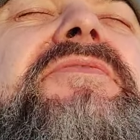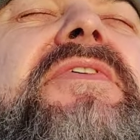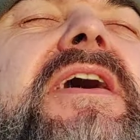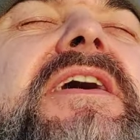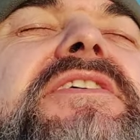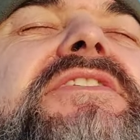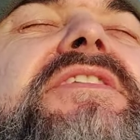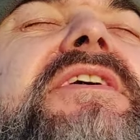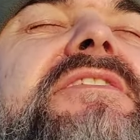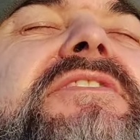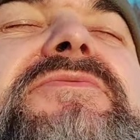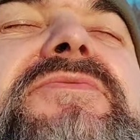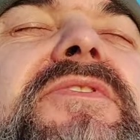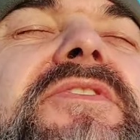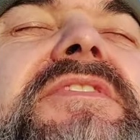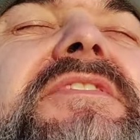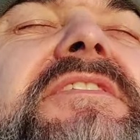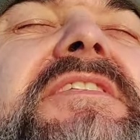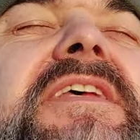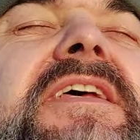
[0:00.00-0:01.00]
twarz na
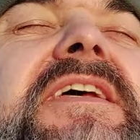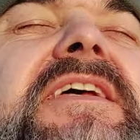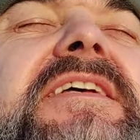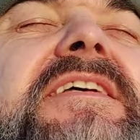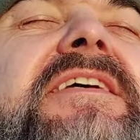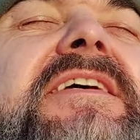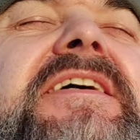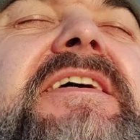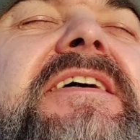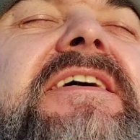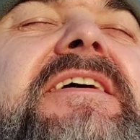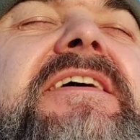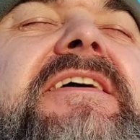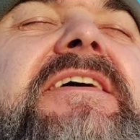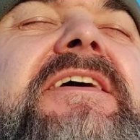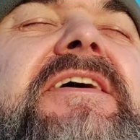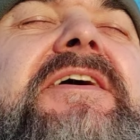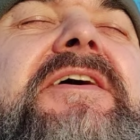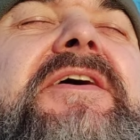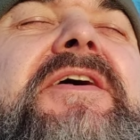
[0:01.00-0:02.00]
słońce.
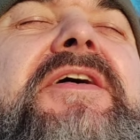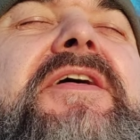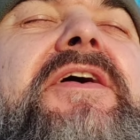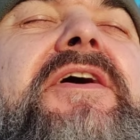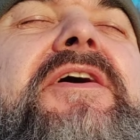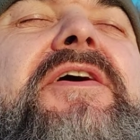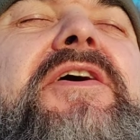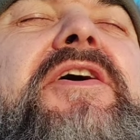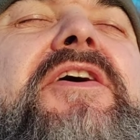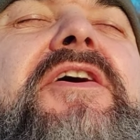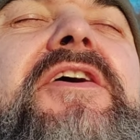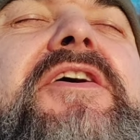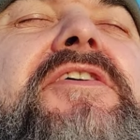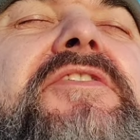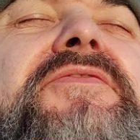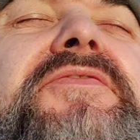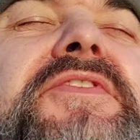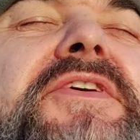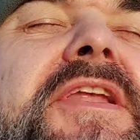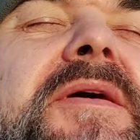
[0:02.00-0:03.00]

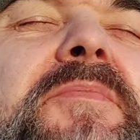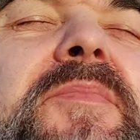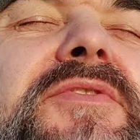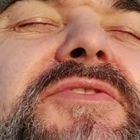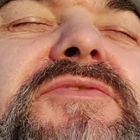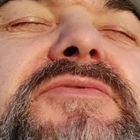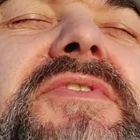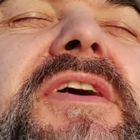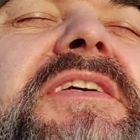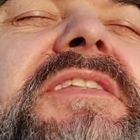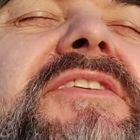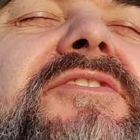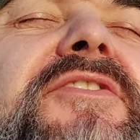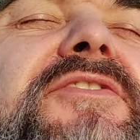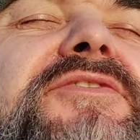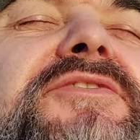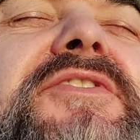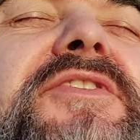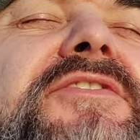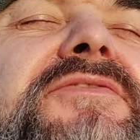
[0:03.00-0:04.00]
Chwilę posłuchaj
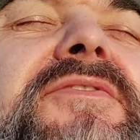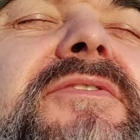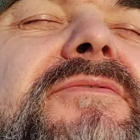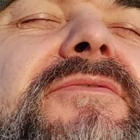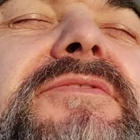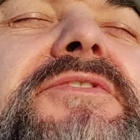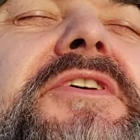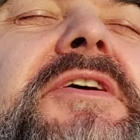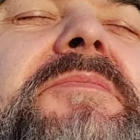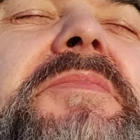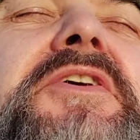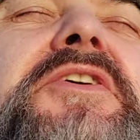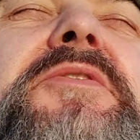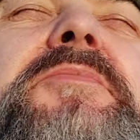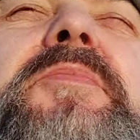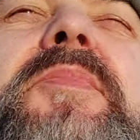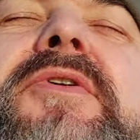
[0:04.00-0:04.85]
tego, co jest wokół ciebie i